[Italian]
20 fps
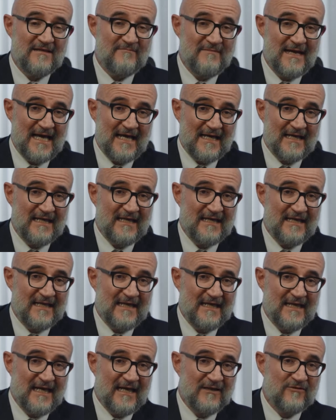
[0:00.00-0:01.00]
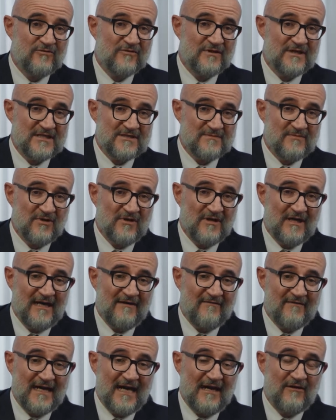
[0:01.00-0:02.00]
alberghi e al turismo
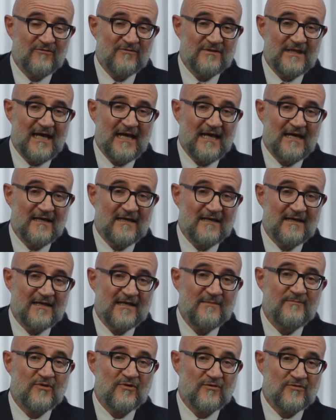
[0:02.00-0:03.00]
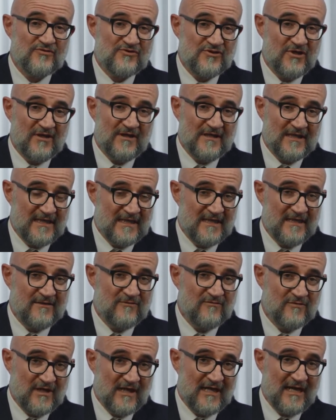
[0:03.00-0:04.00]
avrà una eh, ripercussione
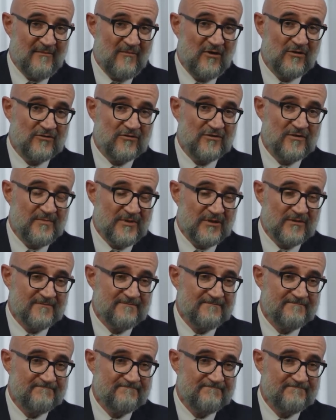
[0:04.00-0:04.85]
che durerà molto di più.